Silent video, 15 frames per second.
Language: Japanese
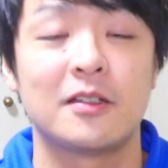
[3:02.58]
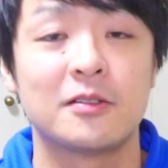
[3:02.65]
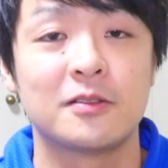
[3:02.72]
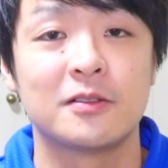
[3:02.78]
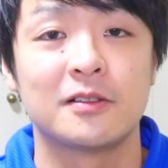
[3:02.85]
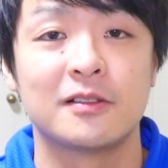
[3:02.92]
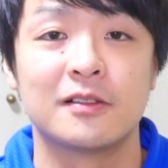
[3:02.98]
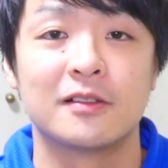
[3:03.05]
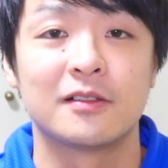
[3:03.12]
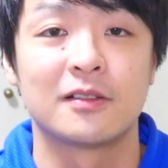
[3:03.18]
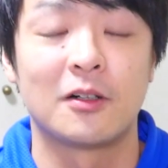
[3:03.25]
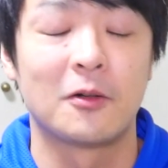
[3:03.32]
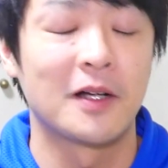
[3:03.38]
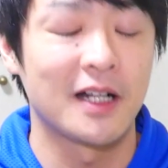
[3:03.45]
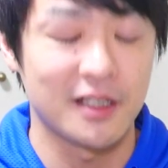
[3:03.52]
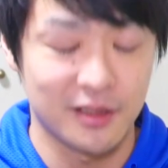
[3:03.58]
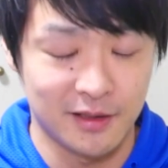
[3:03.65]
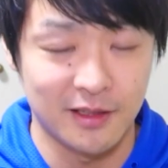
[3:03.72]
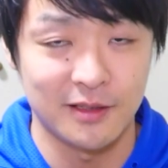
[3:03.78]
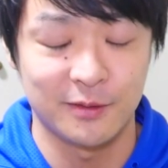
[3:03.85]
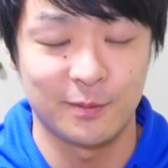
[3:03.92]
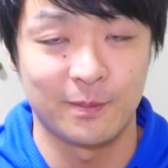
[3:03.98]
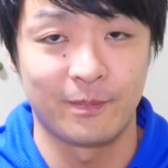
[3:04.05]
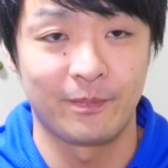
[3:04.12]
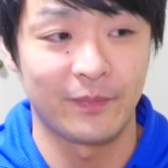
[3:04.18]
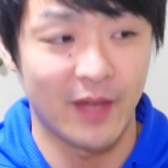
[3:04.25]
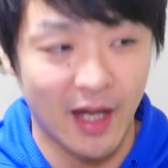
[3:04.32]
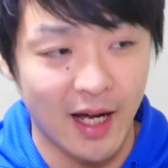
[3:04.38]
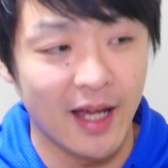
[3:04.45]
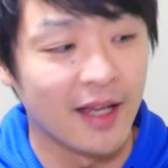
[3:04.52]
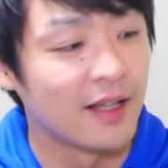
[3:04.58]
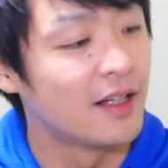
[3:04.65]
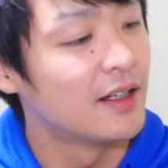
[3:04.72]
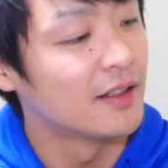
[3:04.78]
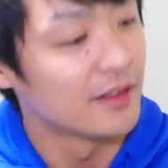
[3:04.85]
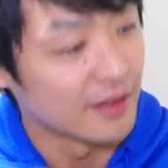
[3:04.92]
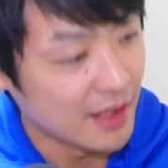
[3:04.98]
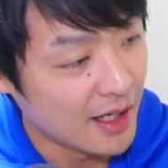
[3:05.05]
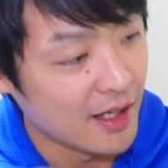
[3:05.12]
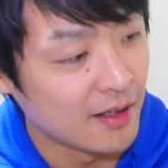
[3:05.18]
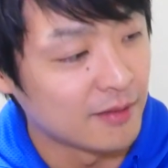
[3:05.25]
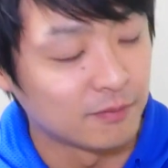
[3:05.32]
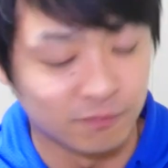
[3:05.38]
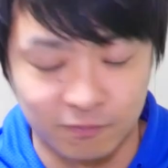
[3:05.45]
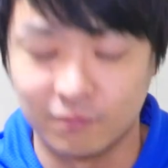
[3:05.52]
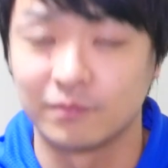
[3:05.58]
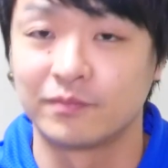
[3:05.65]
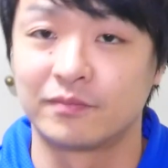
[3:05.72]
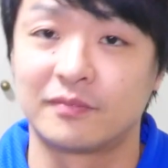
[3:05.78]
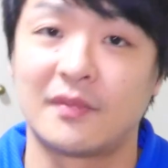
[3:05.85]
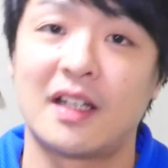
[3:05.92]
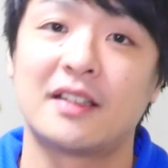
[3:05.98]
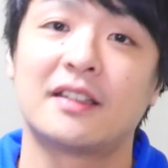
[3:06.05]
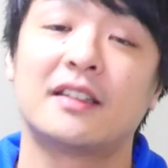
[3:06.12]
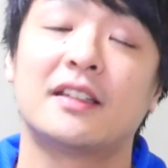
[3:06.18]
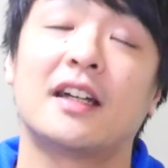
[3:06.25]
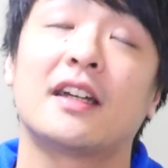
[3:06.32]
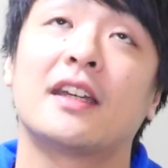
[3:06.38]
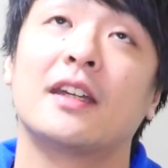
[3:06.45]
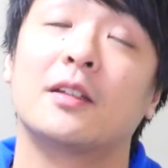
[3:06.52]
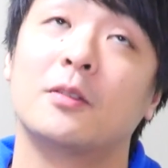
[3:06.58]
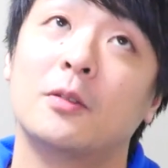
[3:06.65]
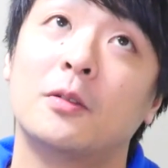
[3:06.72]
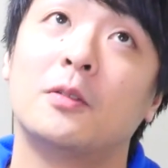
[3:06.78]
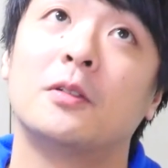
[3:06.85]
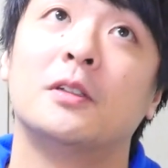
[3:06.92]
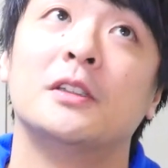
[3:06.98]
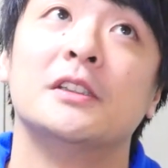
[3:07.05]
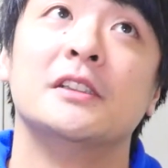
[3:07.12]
いうお話です。はい。ね。うん。なんだけど、